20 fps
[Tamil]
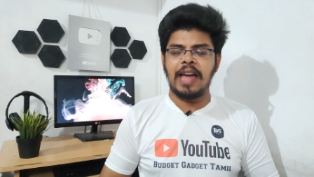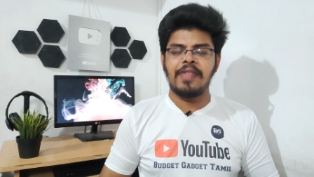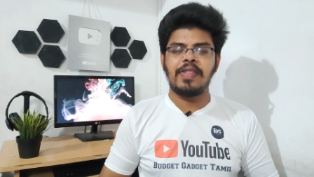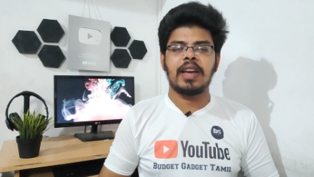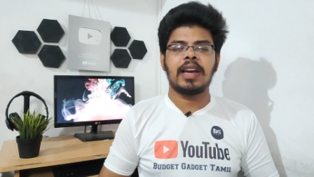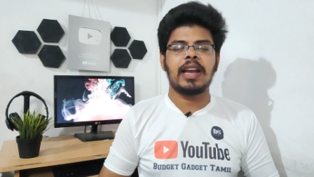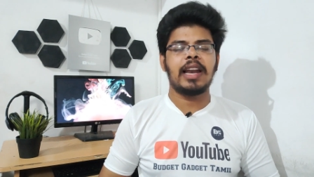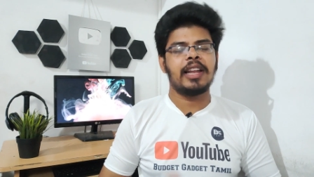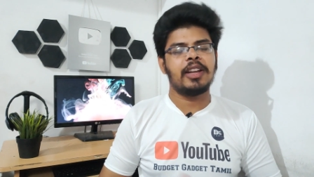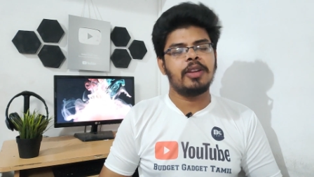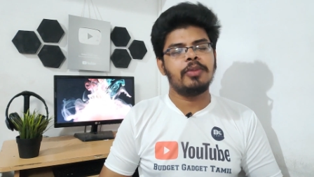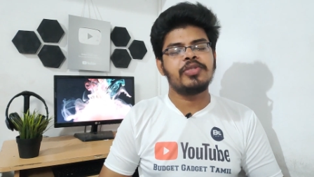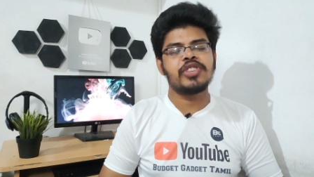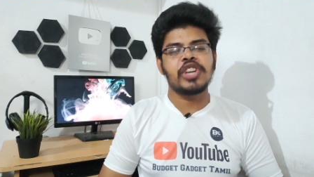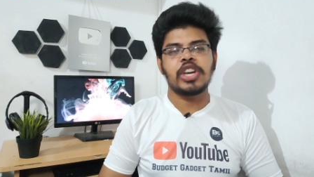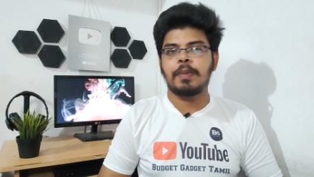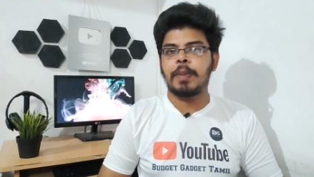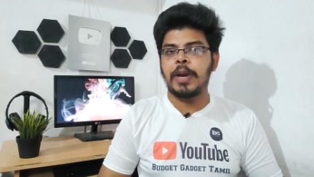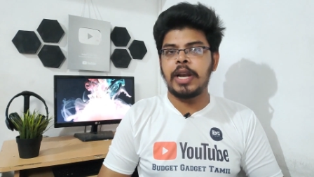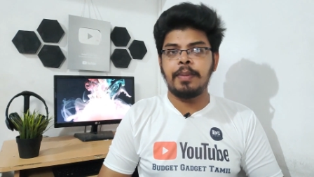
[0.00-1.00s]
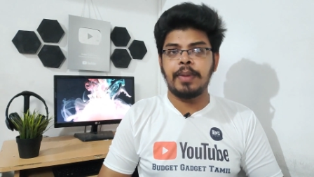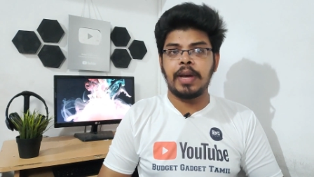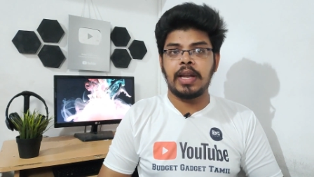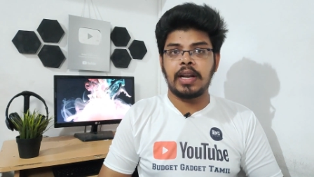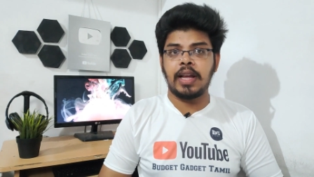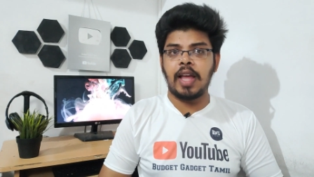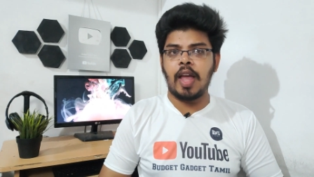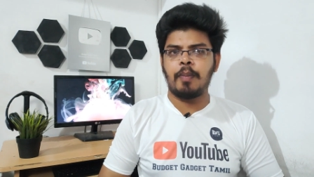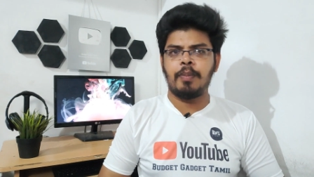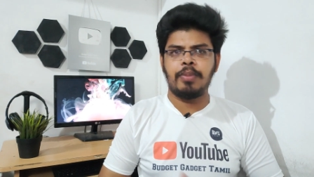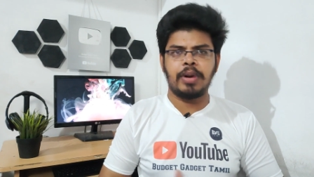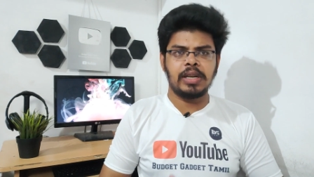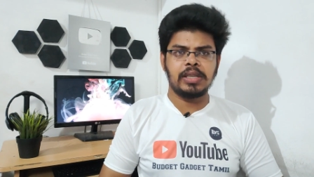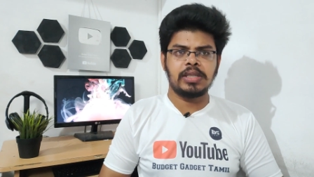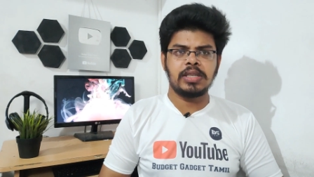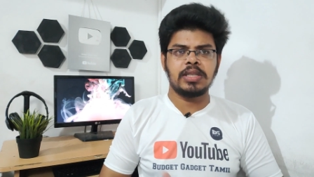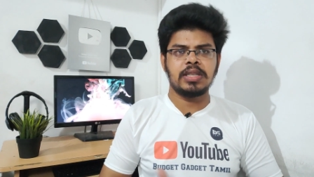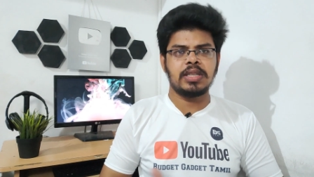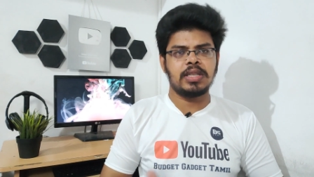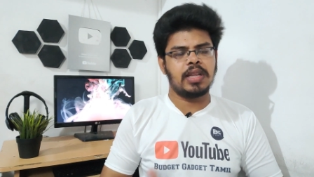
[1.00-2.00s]
அந்த கலரையும் செக் பண்ணி பாருங்கள்
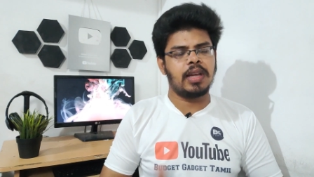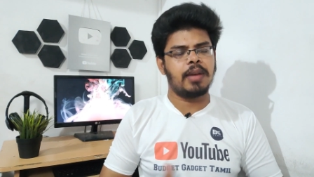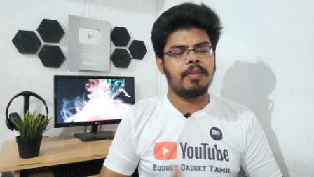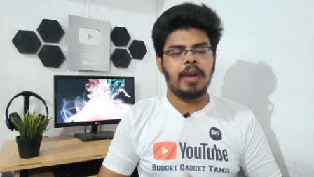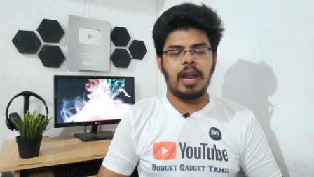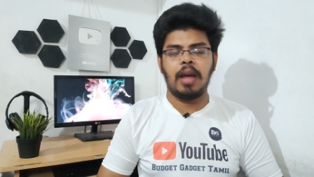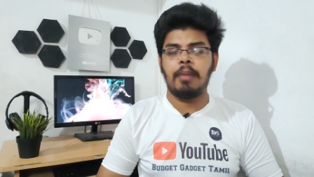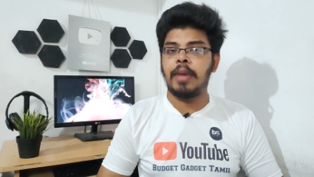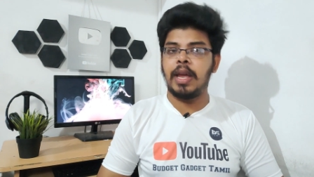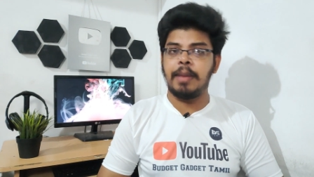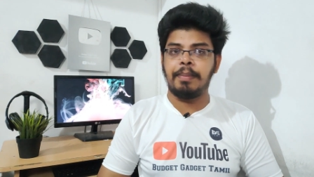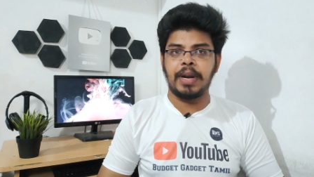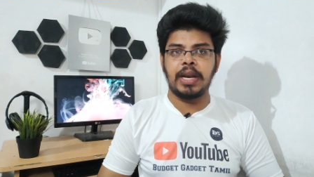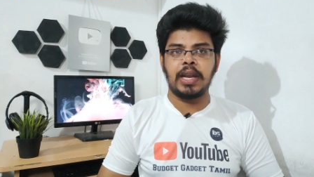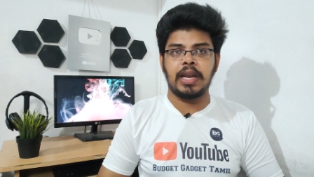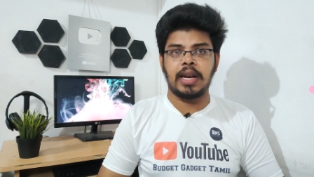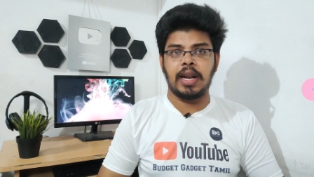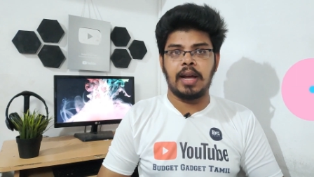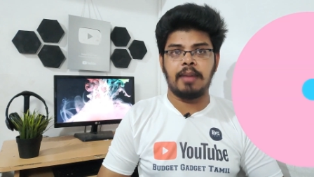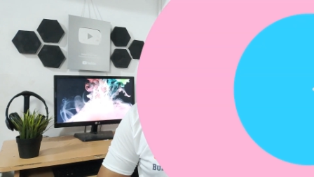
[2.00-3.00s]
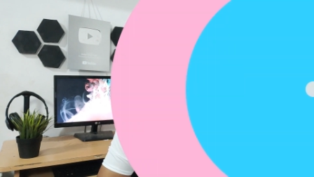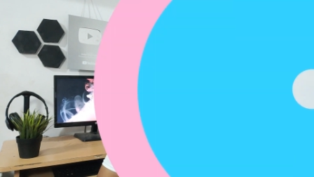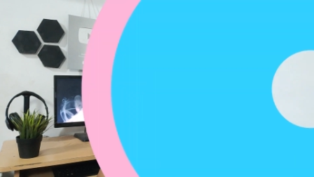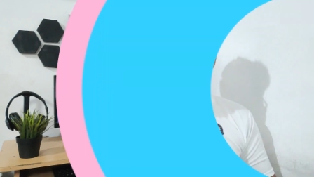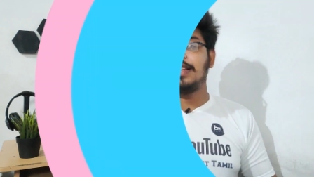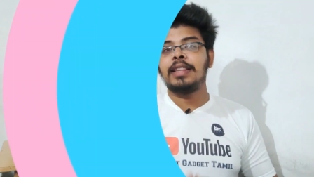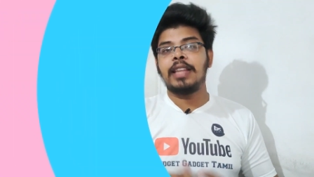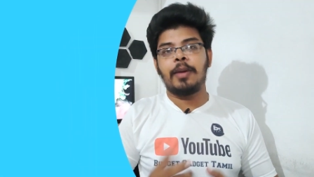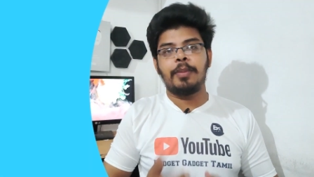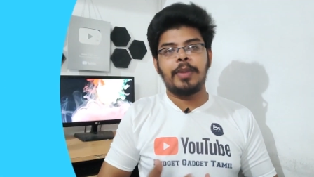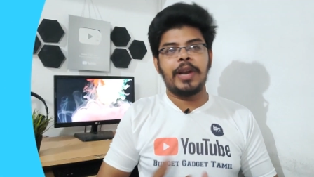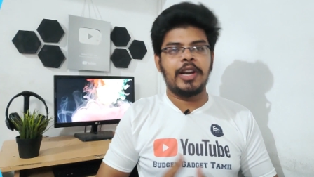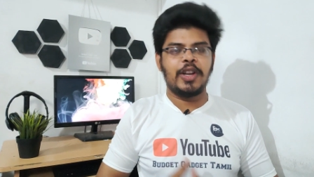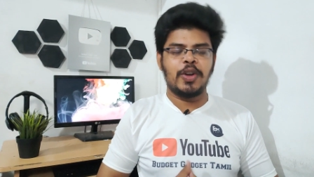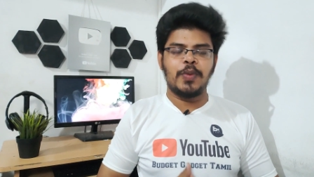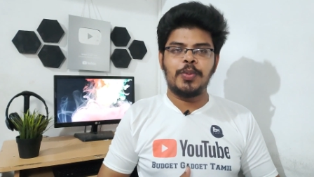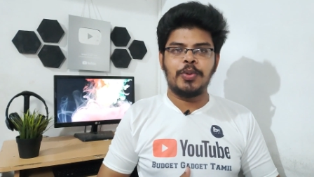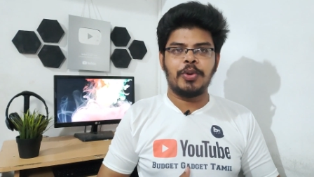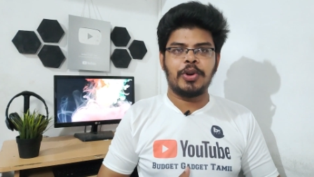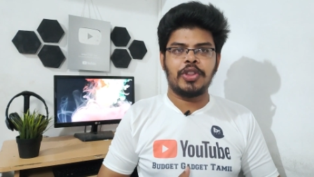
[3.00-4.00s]
பிடிச்சிருந்தது அப்படின்னா பை பண்ணிக்கலாம் அடுத்த
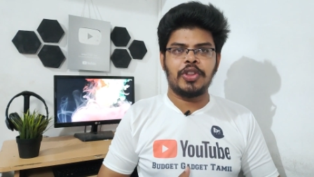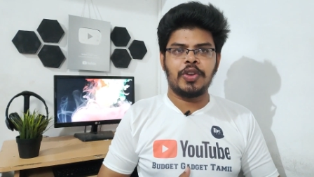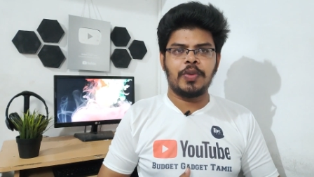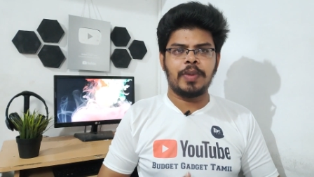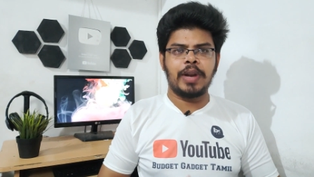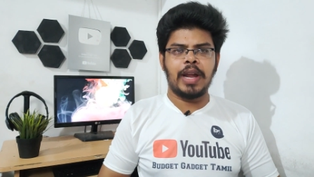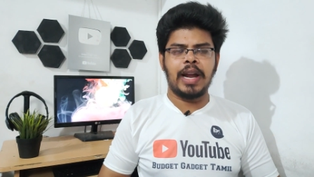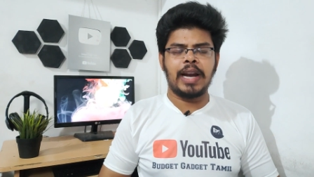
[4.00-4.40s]
அப்டேட்டுக்கு போகிறதுக்கு